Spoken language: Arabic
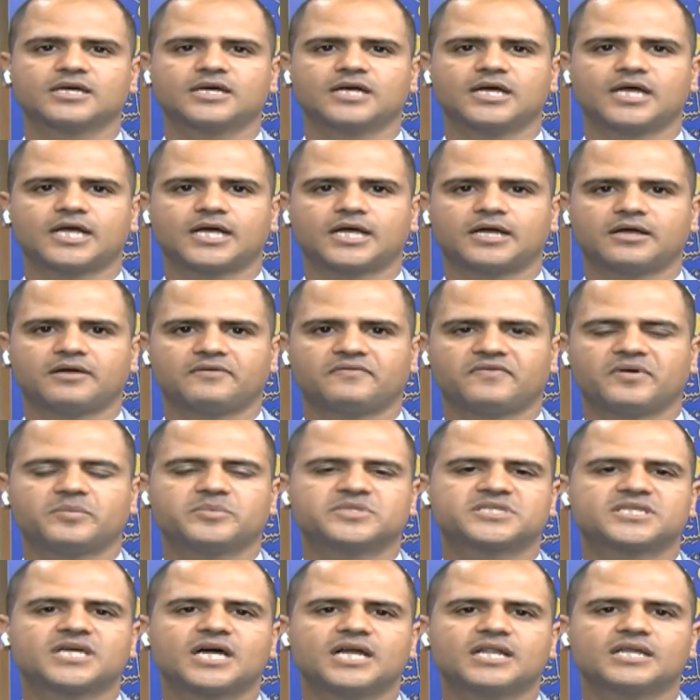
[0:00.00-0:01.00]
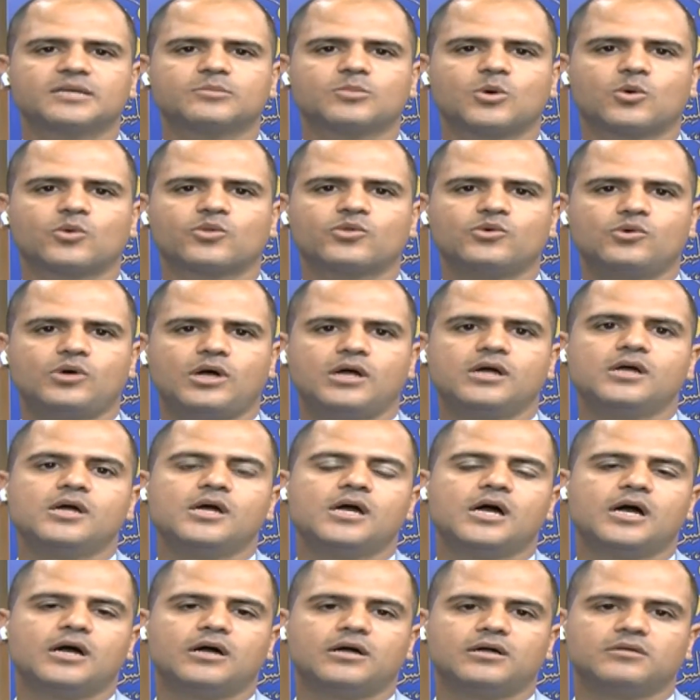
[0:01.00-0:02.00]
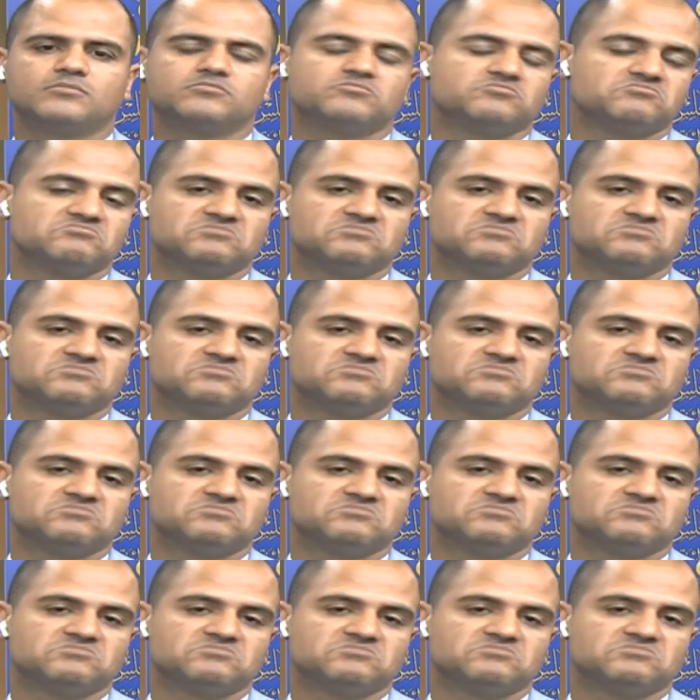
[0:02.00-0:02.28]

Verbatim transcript: آه، فبالتالي موضوع آه،